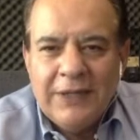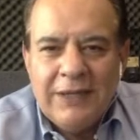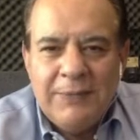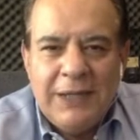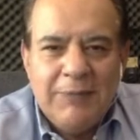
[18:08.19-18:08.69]

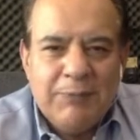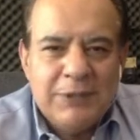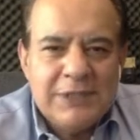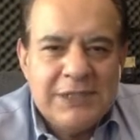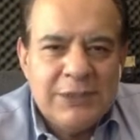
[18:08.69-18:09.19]
Y mira,
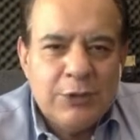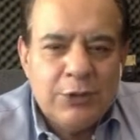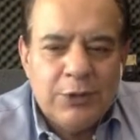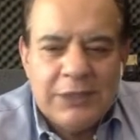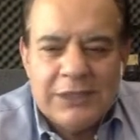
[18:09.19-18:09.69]
pues si
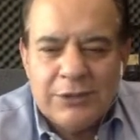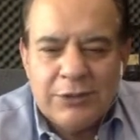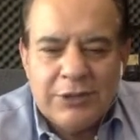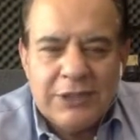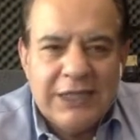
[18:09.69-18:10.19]
todo
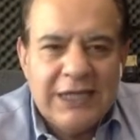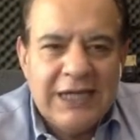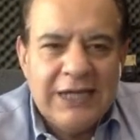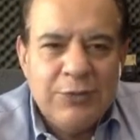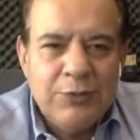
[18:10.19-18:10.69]
esto
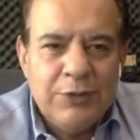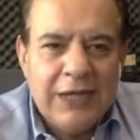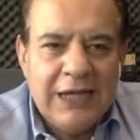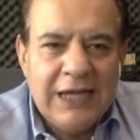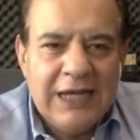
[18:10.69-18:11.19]
te
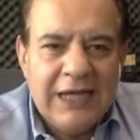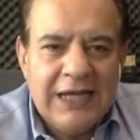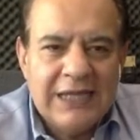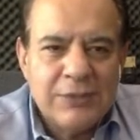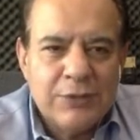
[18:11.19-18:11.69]
ayuda
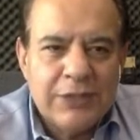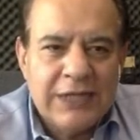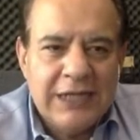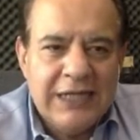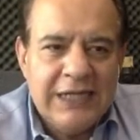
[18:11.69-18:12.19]
a
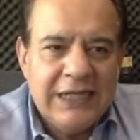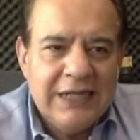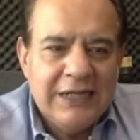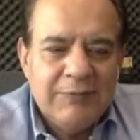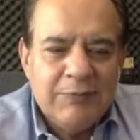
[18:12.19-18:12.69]
sonreír,
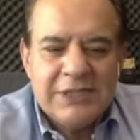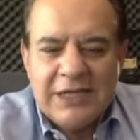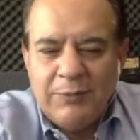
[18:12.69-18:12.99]
pues qué